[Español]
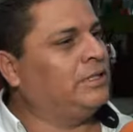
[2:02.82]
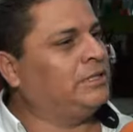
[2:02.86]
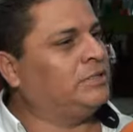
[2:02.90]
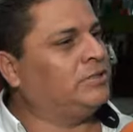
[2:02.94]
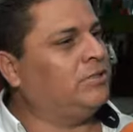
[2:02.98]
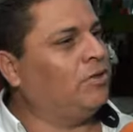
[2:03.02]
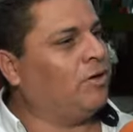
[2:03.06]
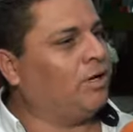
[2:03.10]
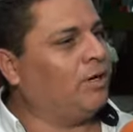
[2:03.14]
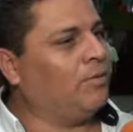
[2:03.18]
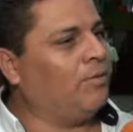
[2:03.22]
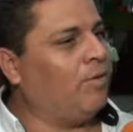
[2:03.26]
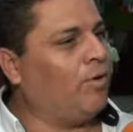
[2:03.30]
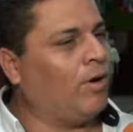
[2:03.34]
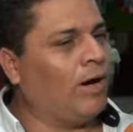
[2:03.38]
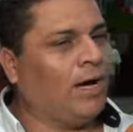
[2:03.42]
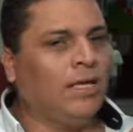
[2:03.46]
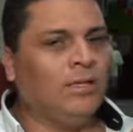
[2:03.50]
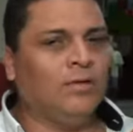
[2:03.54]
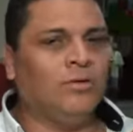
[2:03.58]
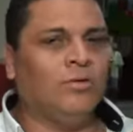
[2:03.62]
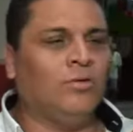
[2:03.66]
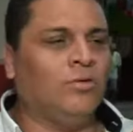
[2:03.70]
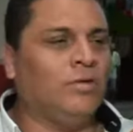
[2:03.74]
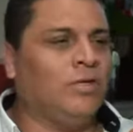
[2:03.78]
ha estado
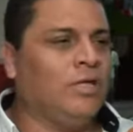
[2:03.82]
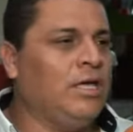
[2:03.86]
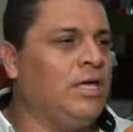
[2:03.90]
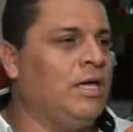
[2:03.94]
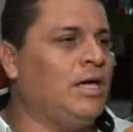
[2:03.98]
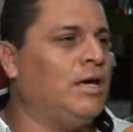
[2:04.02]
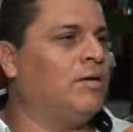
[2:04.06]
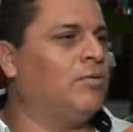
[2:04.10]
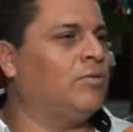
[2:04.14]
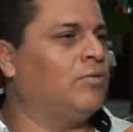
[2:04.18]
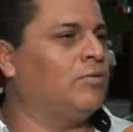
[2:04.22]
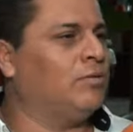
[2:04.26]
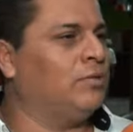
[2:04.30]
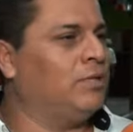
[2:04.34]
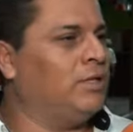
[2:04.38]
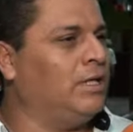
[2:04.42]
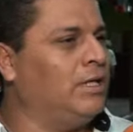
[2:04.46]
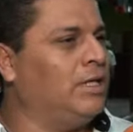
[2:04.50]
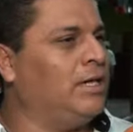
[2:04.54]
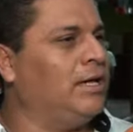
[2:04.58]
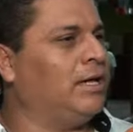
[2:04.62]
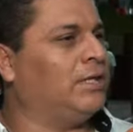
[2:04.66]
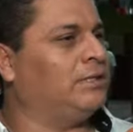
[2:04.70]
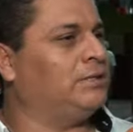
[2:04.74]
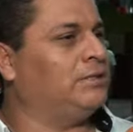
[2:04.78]
remojando día con
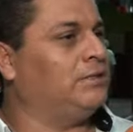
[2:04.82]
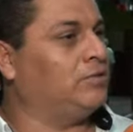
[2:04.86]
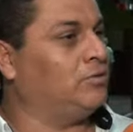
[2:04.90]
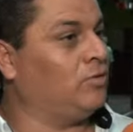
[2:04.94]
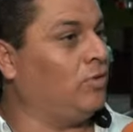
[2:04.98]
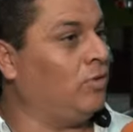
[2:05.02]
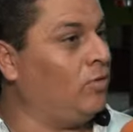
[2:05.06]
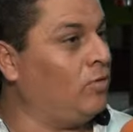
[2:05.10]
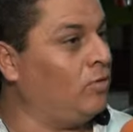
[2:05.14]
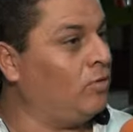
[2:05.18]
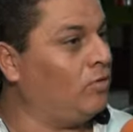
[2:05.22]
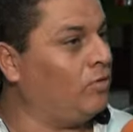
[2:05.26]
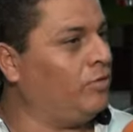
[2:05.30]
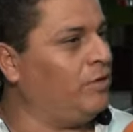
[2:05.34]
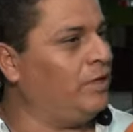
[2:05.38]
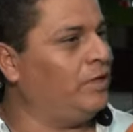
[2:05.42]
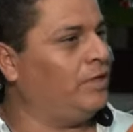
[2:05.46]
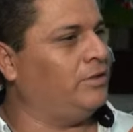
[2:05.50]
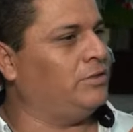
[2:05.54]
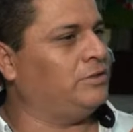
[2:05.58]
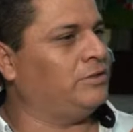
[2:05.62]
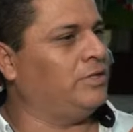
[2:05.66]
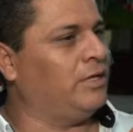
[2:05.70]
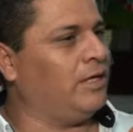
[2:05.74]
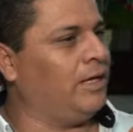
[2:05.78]
día, casi todos los días
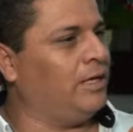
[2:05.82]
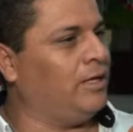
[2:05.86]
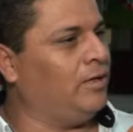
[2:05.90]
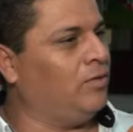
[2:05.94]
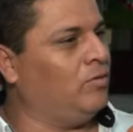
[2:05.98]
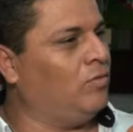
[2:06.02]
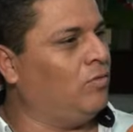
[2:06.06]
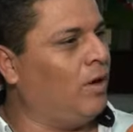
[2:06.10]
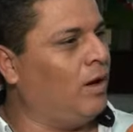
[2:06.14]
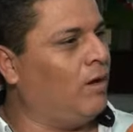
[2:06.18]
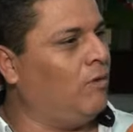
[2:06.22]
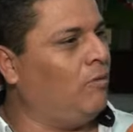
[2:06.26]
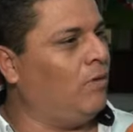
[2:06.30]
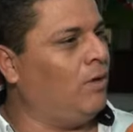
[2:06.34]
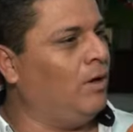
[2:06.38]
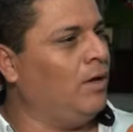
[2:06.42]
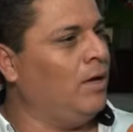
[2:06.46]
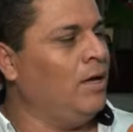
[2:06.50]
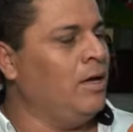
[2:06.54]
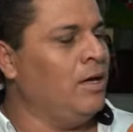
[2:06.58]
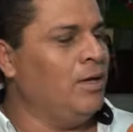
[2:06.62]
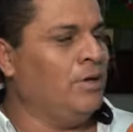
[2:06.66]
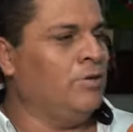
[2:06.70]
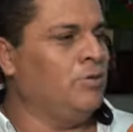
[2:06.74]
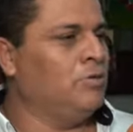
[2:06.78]
nos está cayendo agua
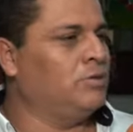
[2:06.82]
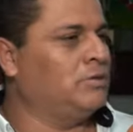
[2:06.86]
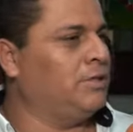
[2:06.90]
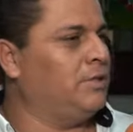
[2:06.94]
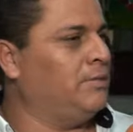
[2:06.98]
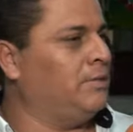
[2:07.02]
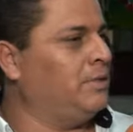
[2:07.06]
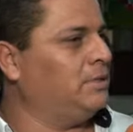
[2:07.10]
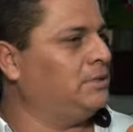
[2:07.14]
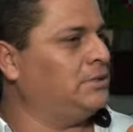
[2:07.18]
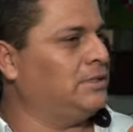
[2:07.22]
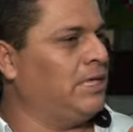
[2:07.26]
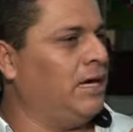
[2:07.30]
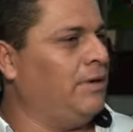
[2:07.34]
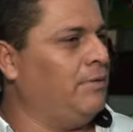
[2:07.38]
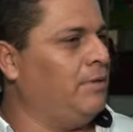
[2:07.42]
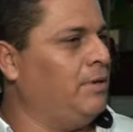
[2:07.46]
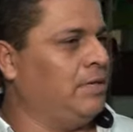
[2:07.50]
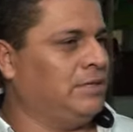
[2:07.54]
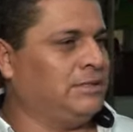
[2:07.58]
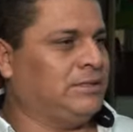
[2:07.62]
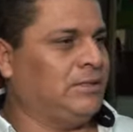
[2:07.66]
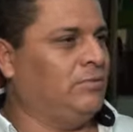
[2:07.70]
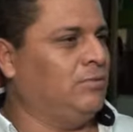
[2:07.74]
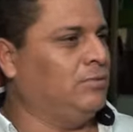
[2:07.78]
y usted bien sabe,
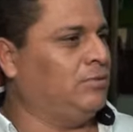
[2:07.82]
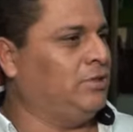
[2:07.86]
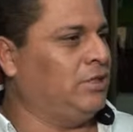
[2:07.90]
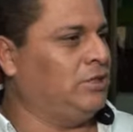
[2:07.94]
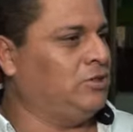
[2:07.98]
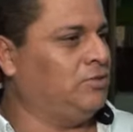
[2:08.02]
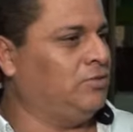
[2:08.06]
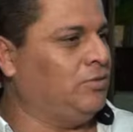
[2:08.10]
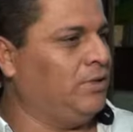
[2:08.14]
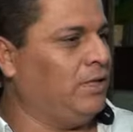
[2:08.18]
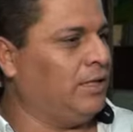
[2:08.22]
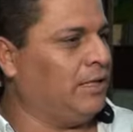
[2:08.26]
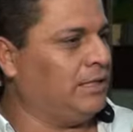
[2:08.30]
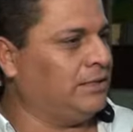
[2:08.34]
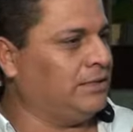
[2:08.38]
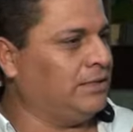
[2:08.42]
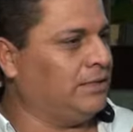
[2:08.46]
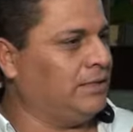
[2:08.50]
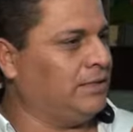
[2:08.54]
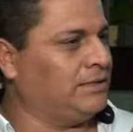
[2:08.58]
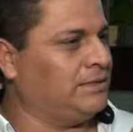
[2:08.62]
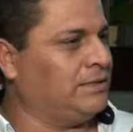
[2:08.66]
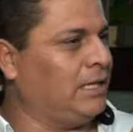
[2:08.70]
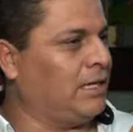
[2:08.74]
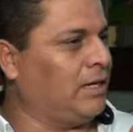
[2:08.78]
hasta un techo de una casa
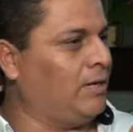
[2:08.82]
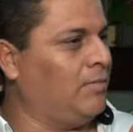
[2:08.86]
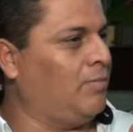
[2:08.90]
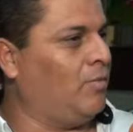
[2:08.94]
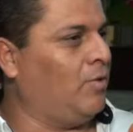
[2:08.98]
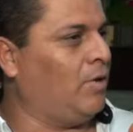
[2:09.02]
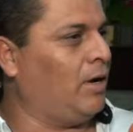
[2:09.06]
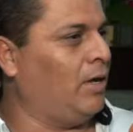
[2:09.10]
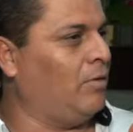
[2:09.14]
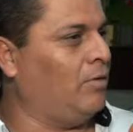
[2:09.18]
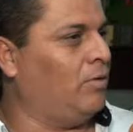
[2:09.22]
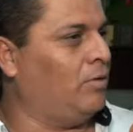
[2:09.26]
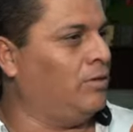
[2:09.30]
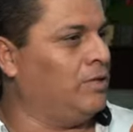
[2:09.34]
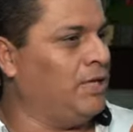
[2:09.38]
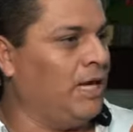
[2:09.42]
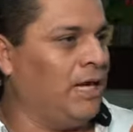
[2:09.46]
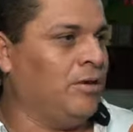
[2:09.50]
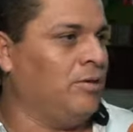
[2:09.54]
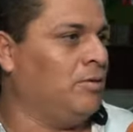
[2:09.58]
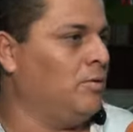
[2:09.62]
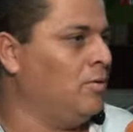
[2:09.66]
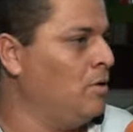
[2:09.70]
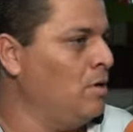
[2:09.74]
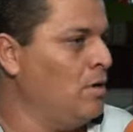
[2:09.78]
que esté remojado a
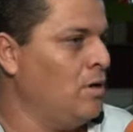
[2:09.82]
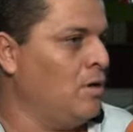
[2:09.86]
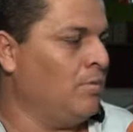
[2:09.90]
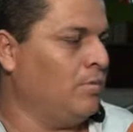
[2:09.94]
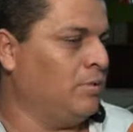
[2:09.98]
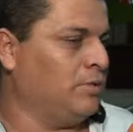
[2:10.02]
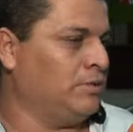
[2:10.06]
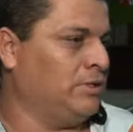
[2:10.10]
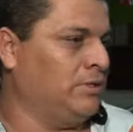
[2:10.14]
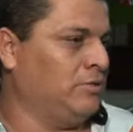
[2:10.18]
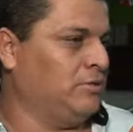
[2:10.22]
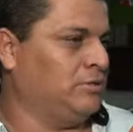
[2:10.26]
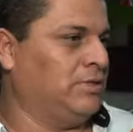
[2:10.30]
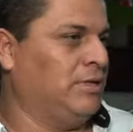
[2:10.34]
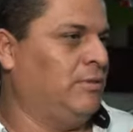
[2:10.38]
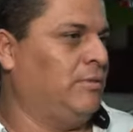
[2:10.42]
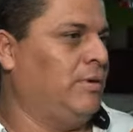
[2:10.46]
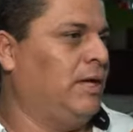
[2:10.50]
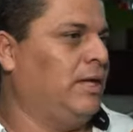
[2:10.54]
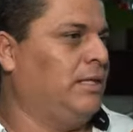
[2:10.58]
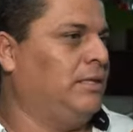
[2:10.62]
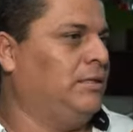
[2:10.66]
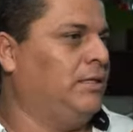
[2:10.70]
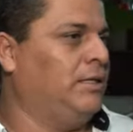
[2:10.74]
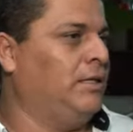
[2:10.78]
diario, pues se nos
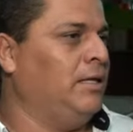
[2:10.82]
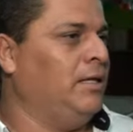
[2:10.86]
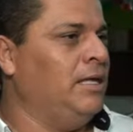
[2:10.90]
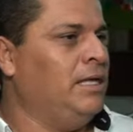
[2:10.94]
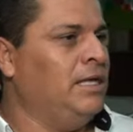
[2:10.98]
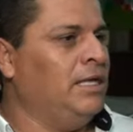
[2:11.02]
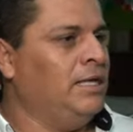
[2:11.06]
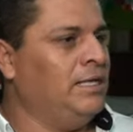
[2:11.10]
ablanda.